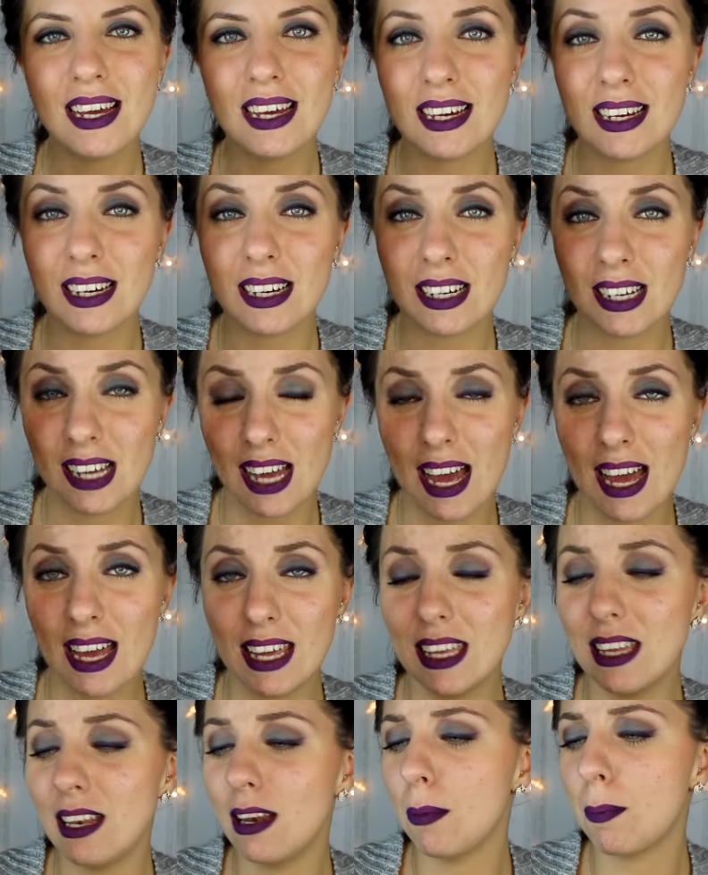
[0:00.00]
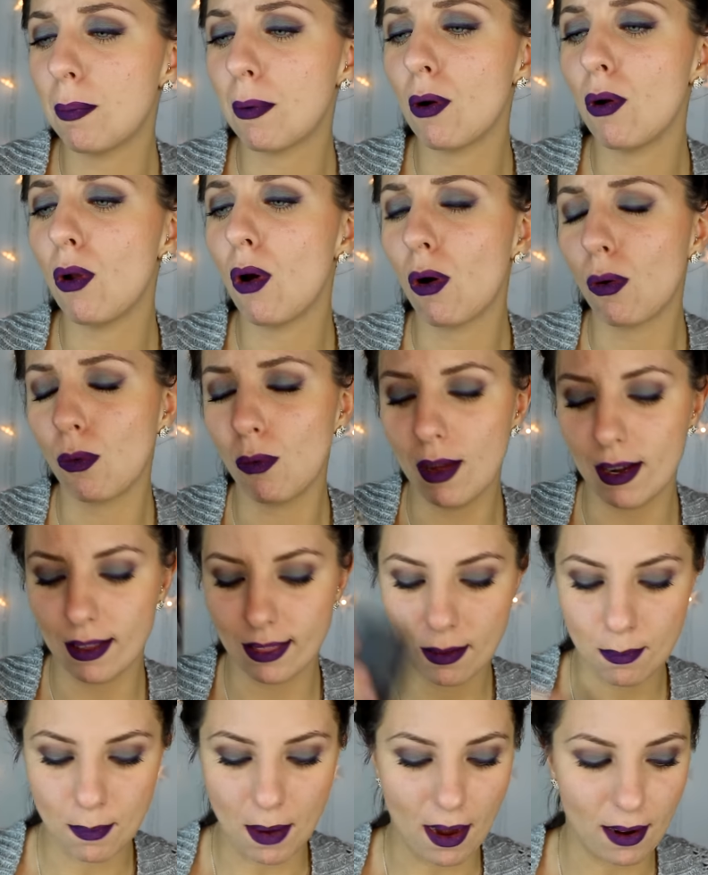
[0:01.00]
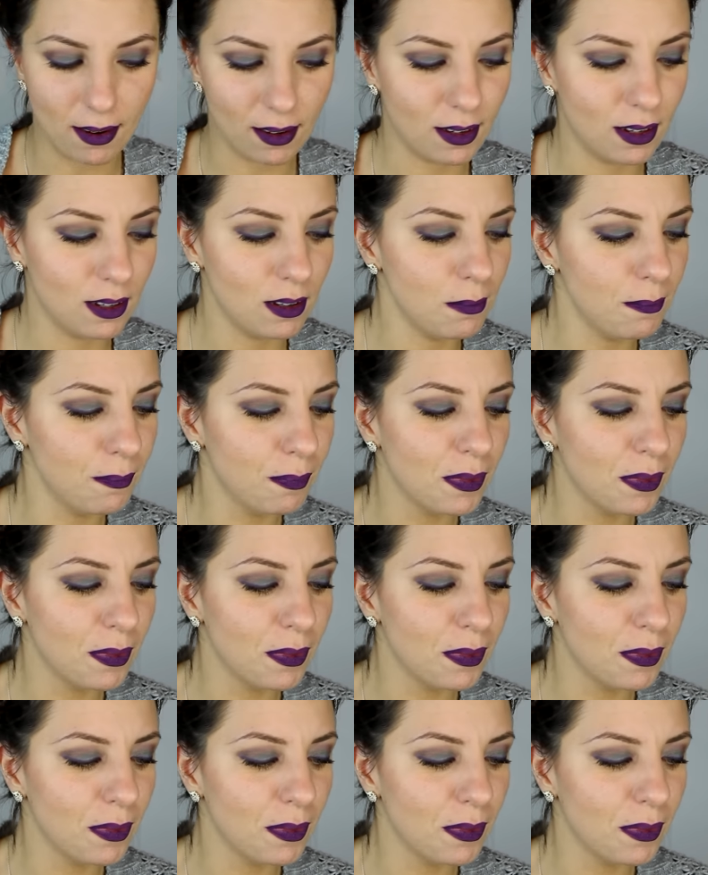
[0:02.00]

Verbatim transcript: eh, che è il Prolonger di MAC